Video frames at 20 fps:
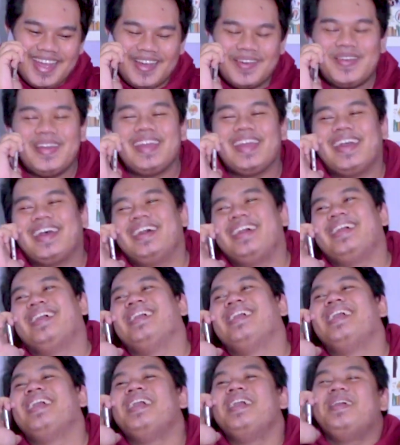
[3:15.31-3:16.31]
Oh ya,
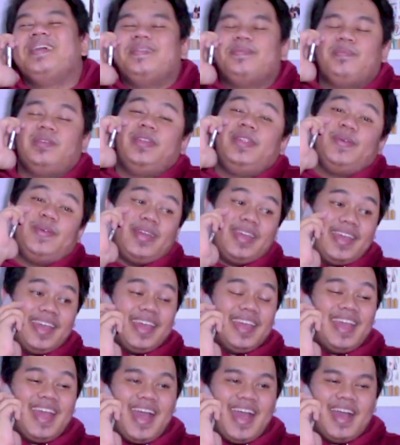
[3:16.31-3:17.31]
by the
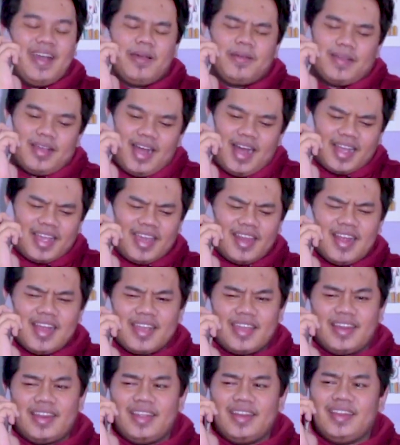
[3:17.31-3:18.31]
way,
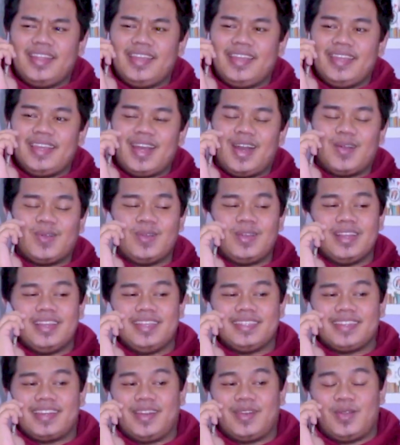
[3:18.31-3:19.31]
akhir-akhir ini aku
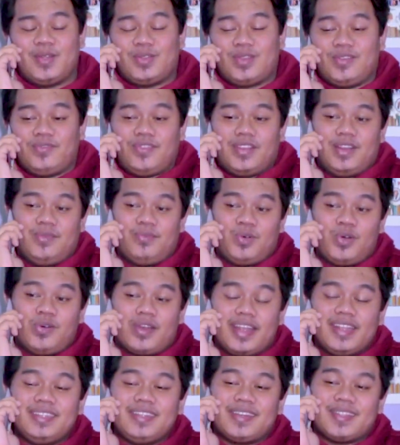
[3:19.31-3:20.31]
lagi sering nonton film
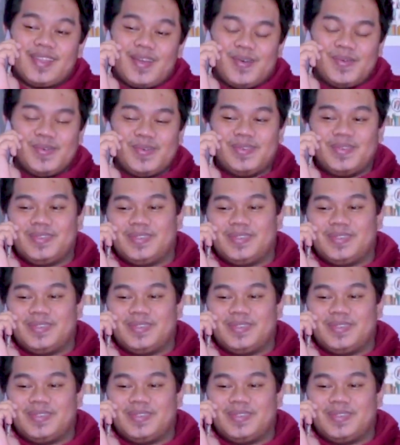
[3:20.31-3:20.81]
Power Ranger tau.